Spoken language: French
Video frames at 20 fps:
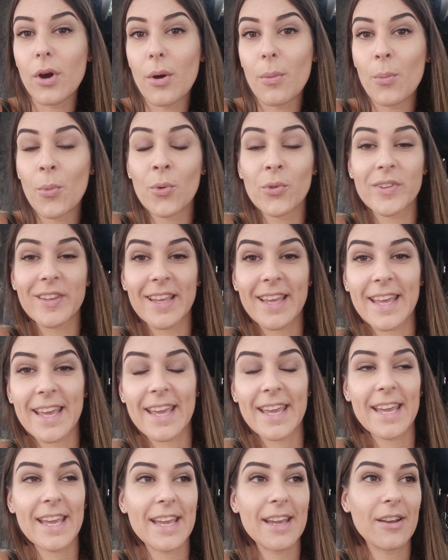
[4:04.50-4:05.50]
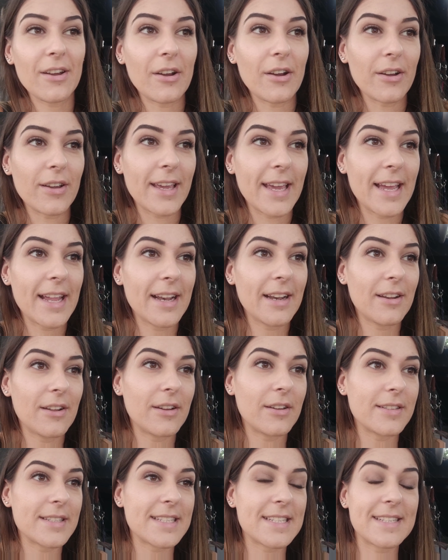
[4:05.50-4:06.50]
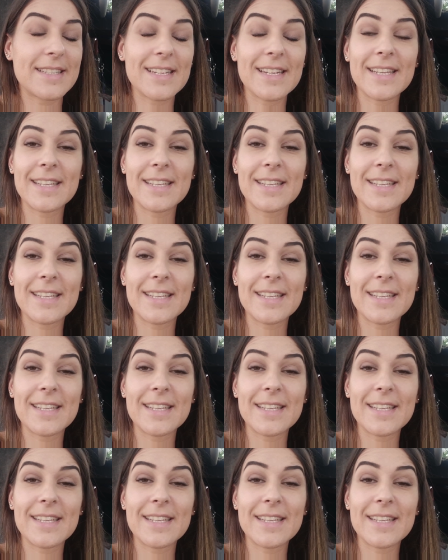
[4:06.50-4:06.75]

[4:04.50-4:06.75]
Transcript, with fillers: montrer euh, quels étaient